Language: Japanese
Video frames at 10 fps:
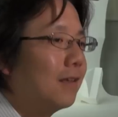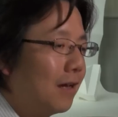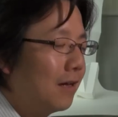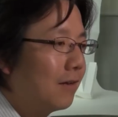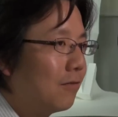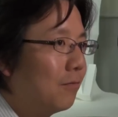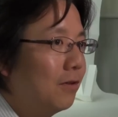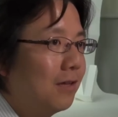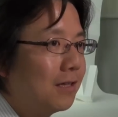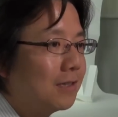で
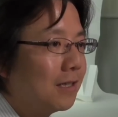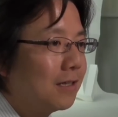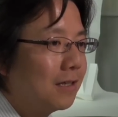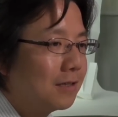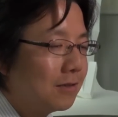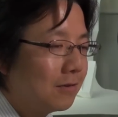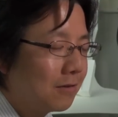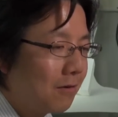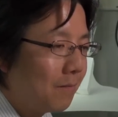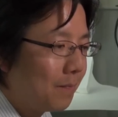コンピューターで設計する
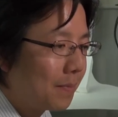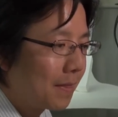と